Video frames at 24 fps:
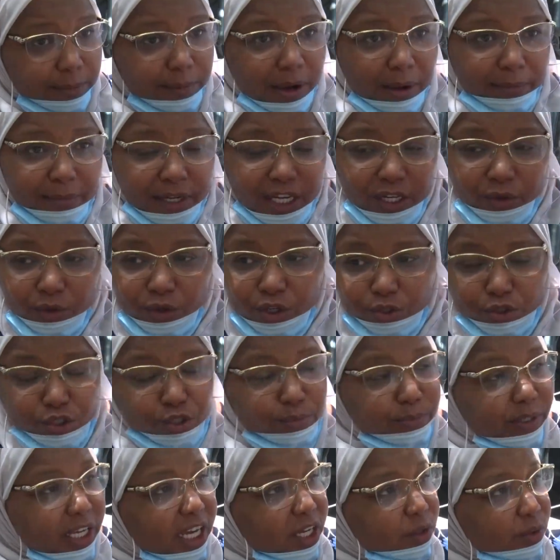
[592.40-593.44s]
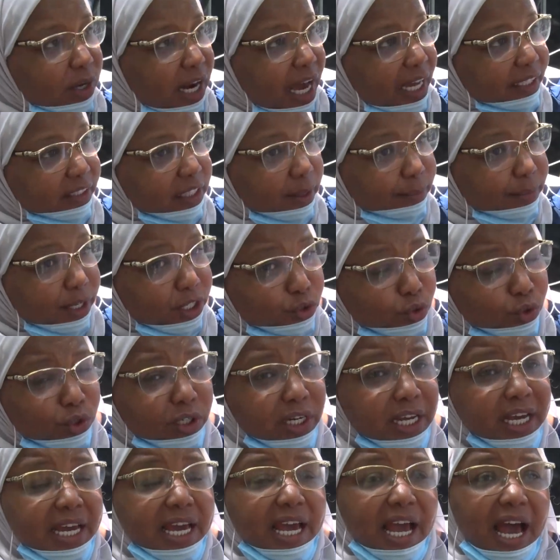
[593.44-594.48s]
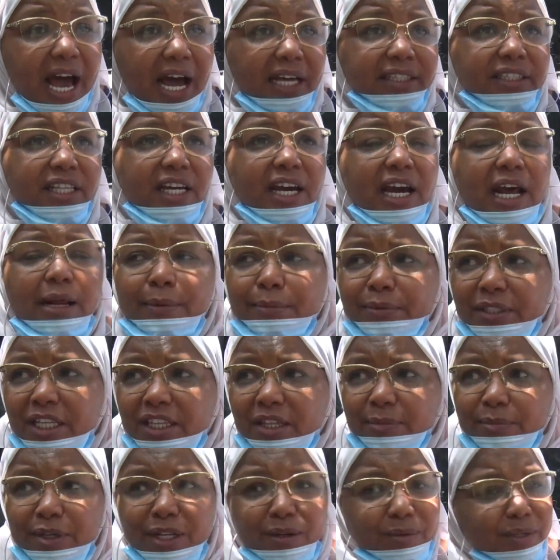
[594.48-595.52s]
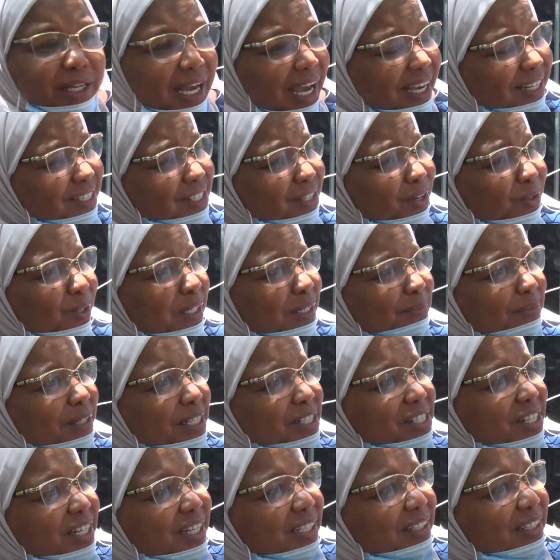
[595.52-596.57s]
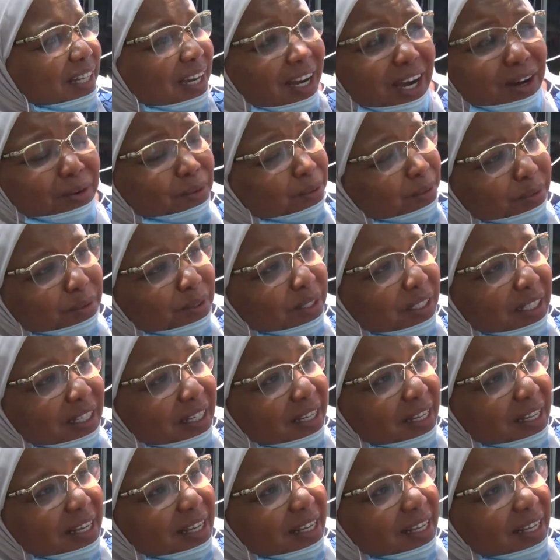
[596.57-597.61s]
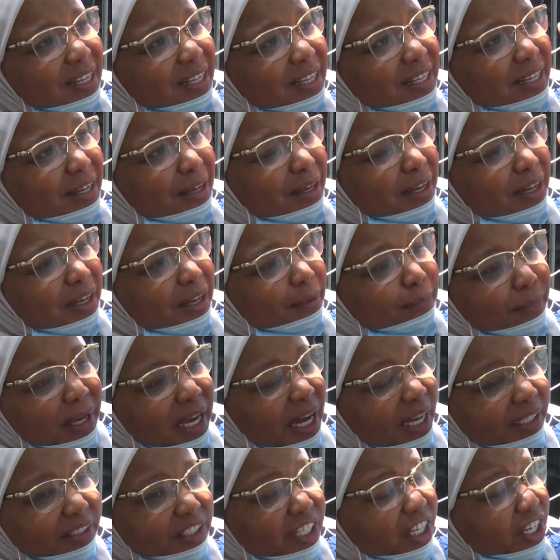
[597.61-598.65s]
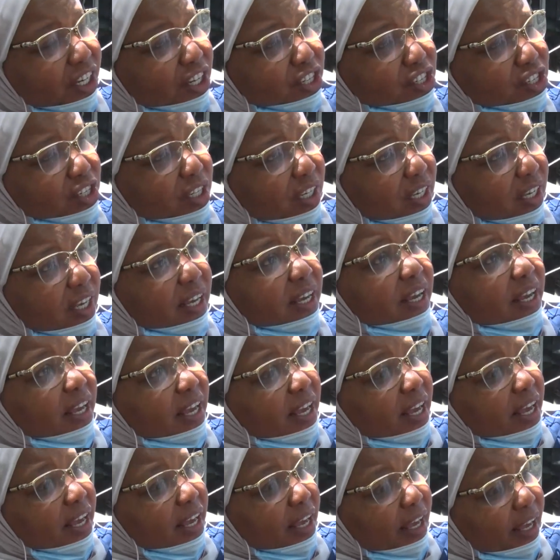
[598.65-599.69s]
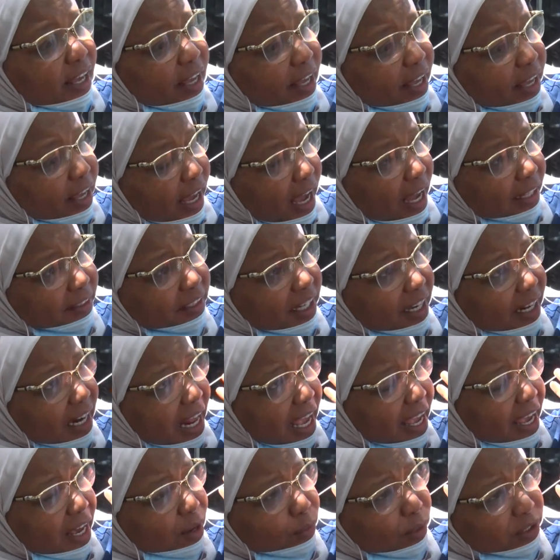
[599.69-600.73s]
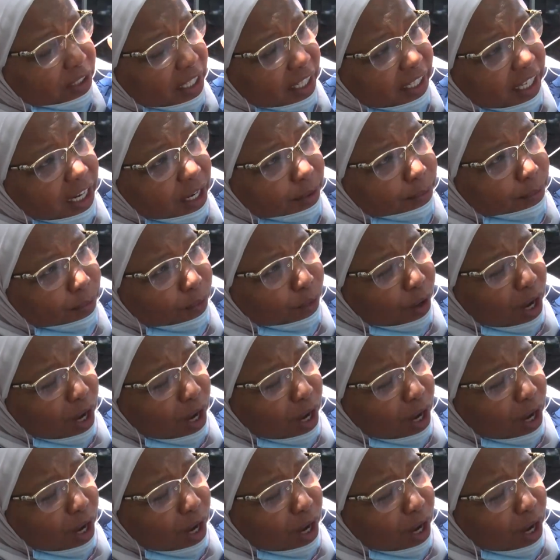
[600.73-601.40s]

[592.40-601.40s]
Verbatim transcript: 4 ملايين ولا 2 ملايين ولا حتى مليون عندك كرب ب 3 ملايين يعيشك قول لي منين شريتها كو ما يعطيكش ما يعطيكش إيه، عندك الهيئه الوطنيه